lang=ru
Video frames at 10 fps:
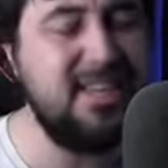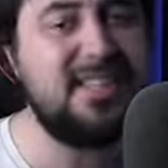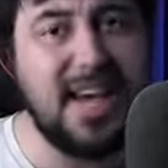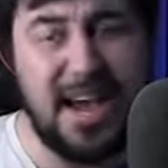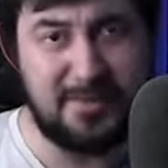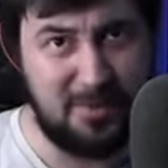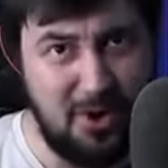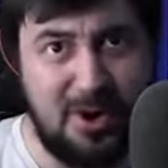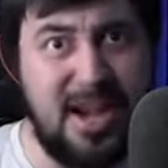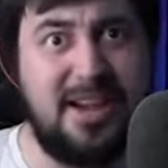и так
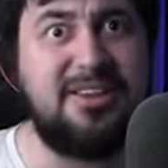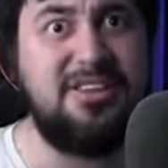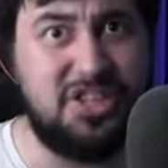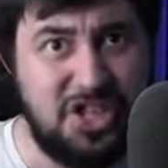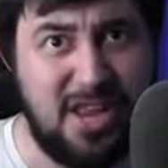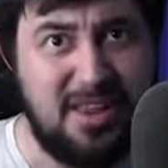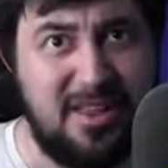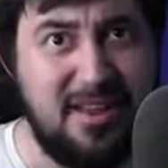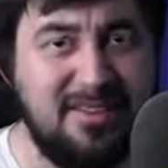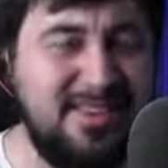много
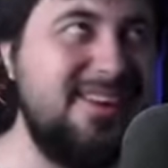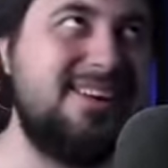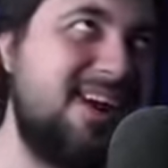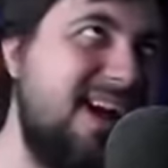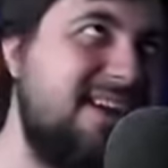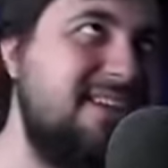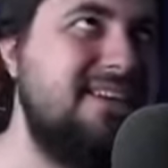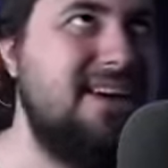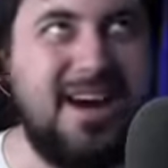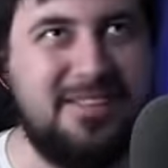ограничений. Да и рая
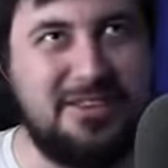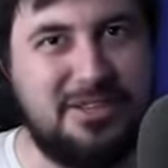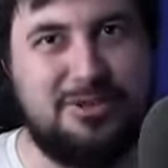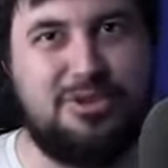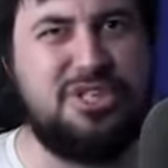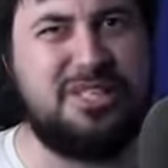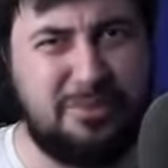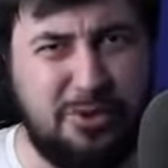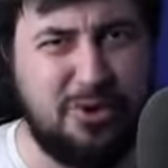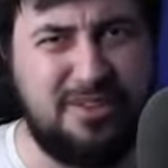и ада не
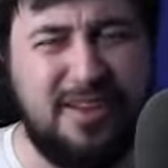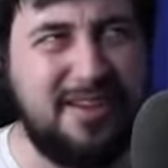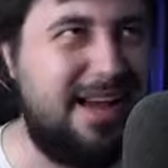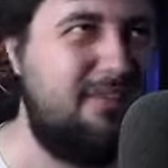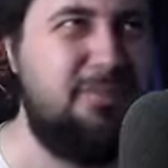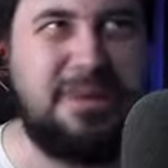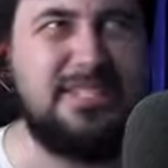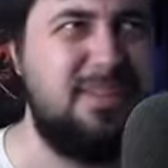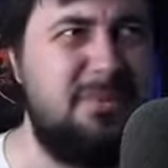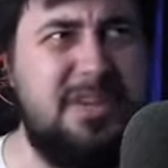существует, как в
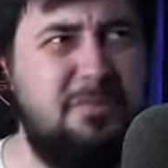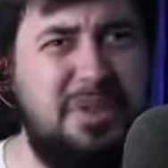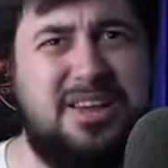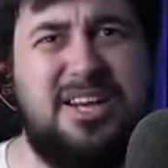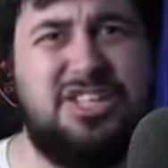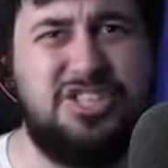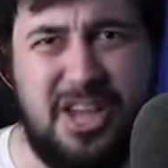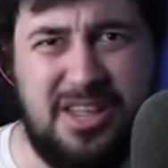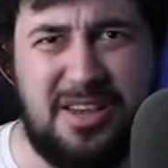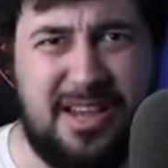принципе и
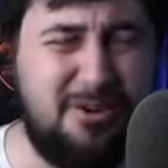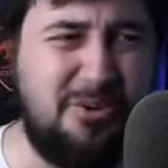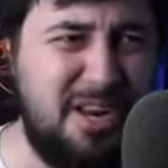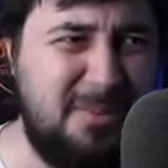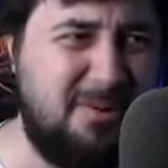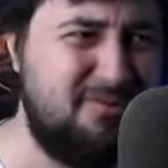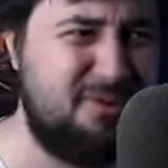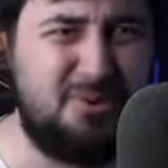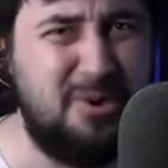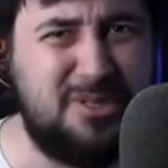перерождение какого-либо в
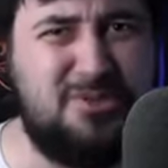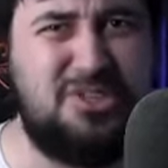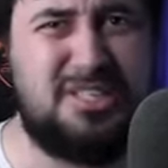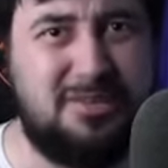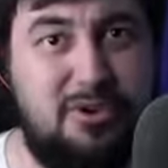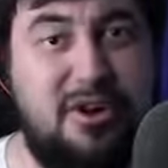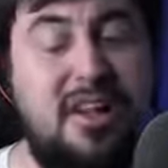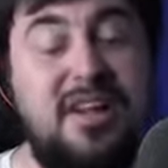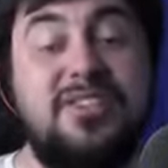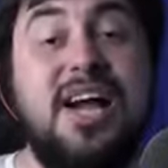другое существо.
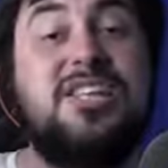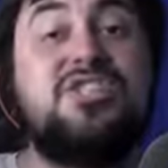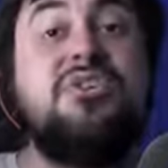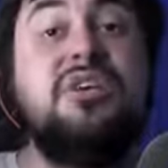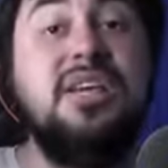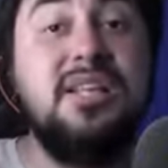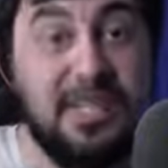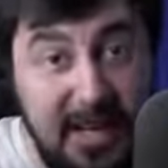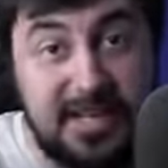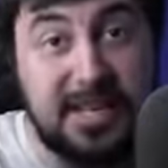Так что
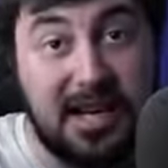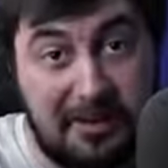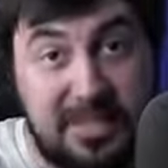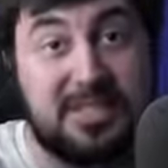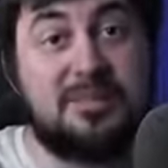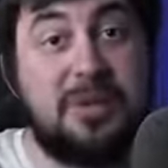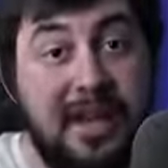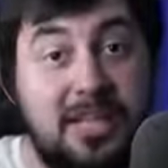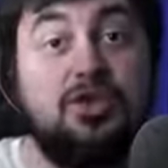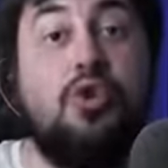идите-ка вы со
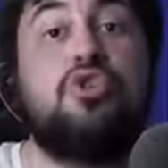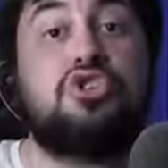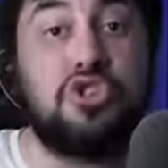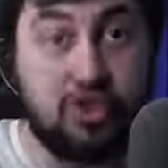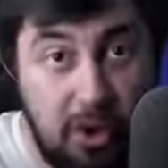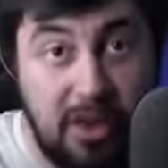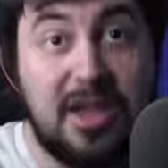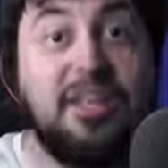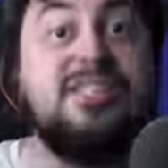своей зоушизой